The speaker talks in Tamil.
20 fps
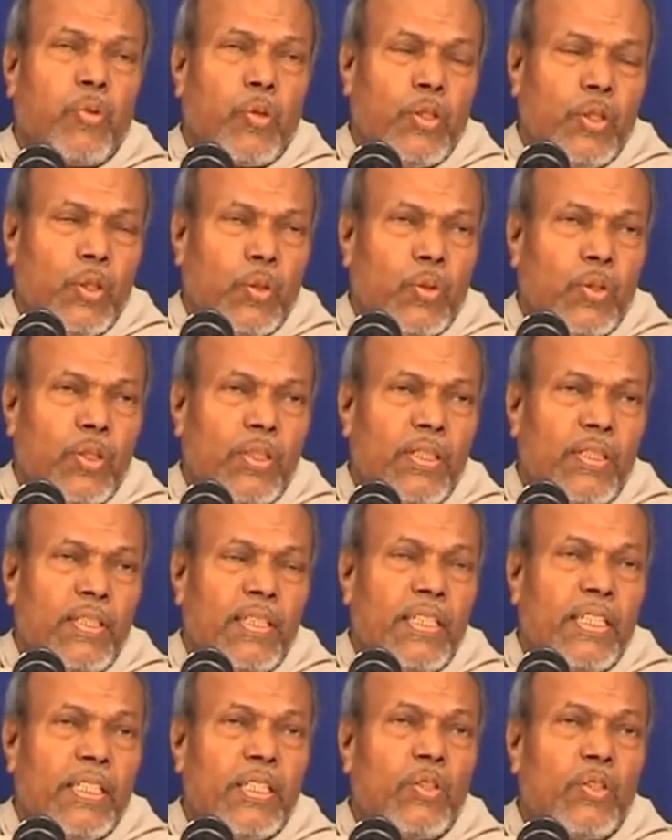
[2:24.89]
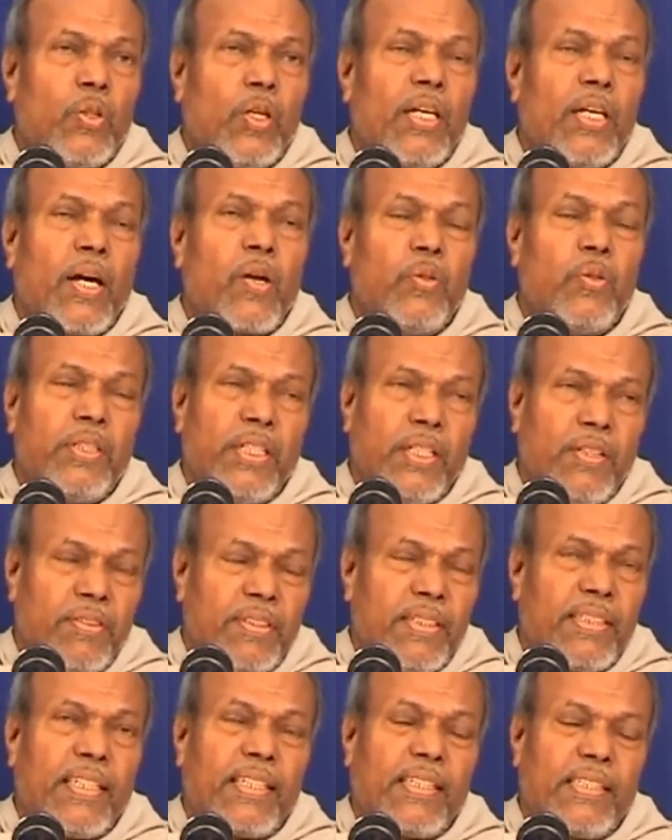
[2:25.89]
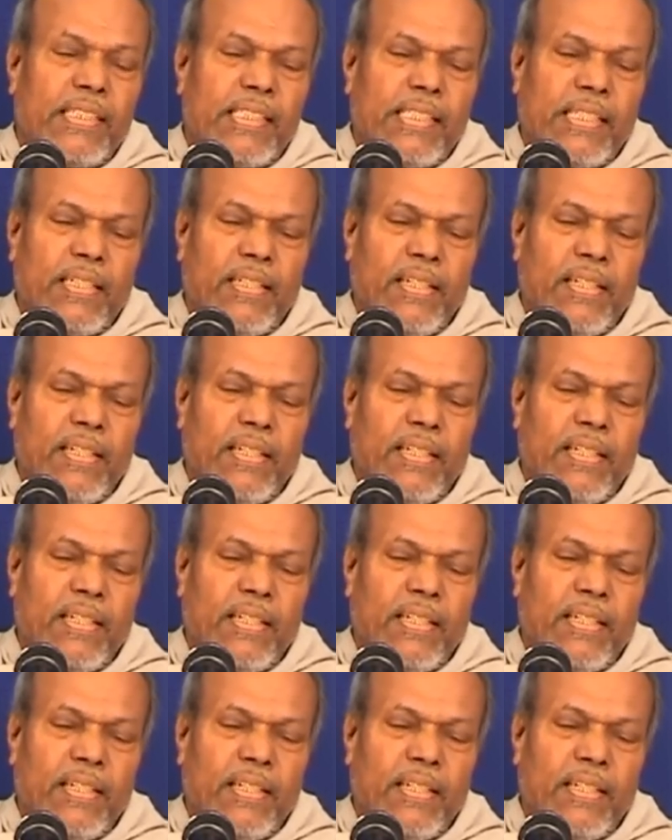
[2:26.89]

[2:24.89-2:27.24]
புரிந்து கொண்டு நீக்கிக்கொள்ள அருள் செய்யவும் கேட்கணும்